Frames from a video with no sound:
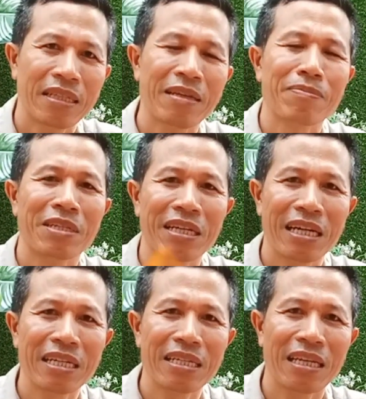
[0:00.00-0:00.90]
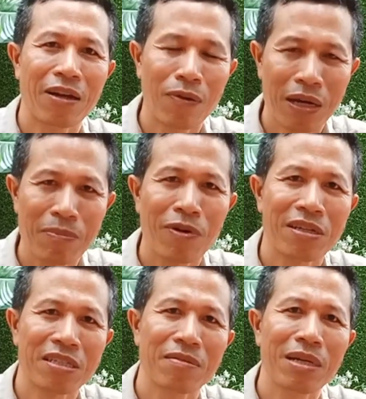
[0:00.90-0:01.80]
tìm ra cách để loại
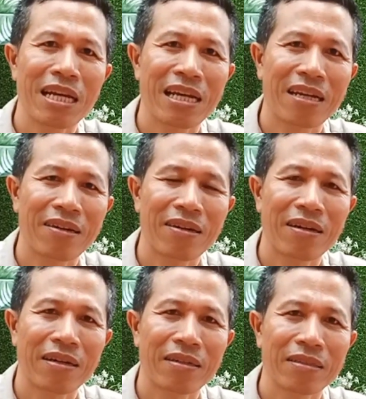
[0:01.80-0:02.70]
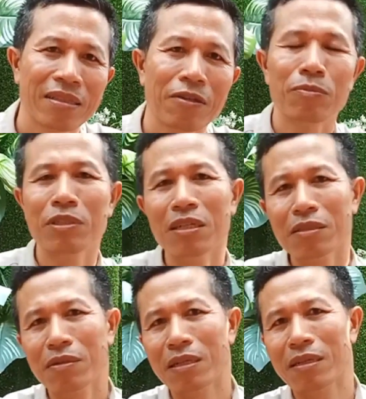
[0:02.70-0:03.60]
bỏ sự bất an đó thì hôm trước
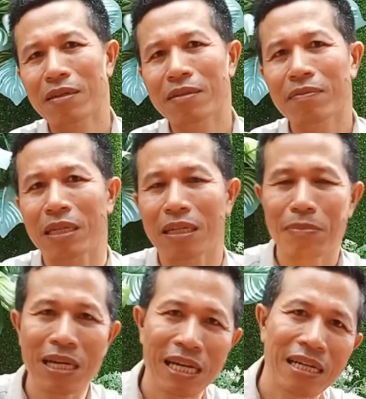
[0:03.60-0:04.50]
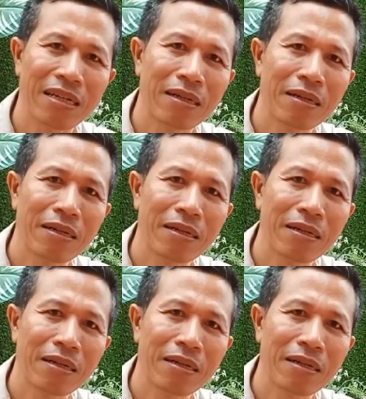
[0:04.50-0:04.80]
tôi có nói về cái bất an đó